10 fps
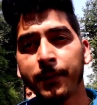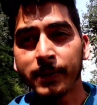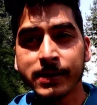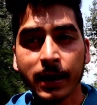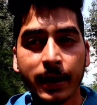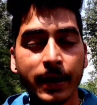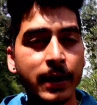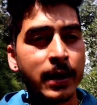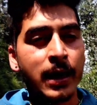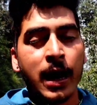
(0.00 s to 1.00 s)
भाई पीछे खड़े
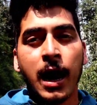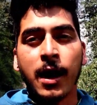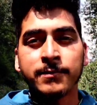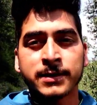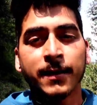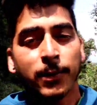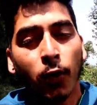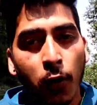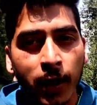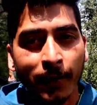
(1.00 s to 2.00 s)
हैं हम सब
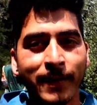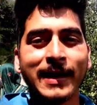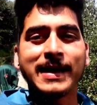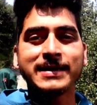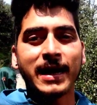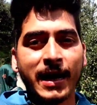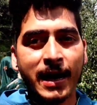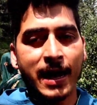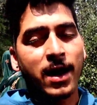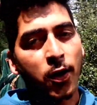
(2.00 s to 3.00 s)
लोग मिलके जा
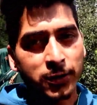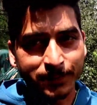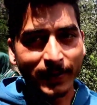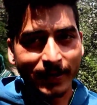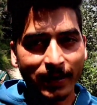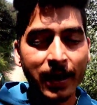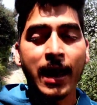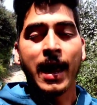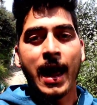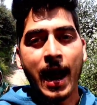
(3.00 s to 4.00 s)
रहे हैं हॉस्पिटल
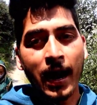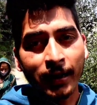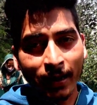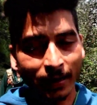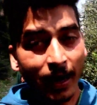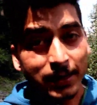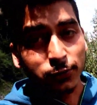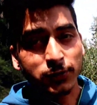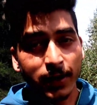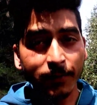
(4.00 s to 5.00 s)
एंड गाइज
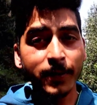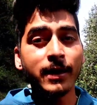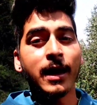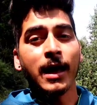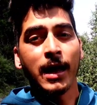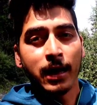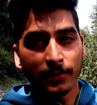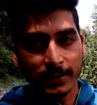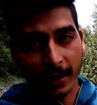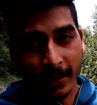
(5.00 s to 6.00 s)
उससे भी
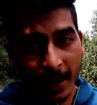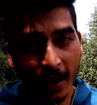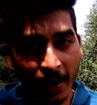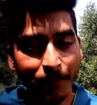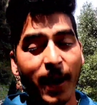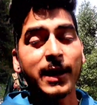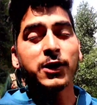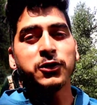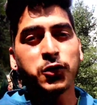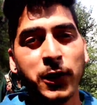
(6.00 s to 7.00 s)
ज़्यादा बैड
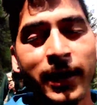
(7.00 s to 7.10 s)
न्यूज़ तो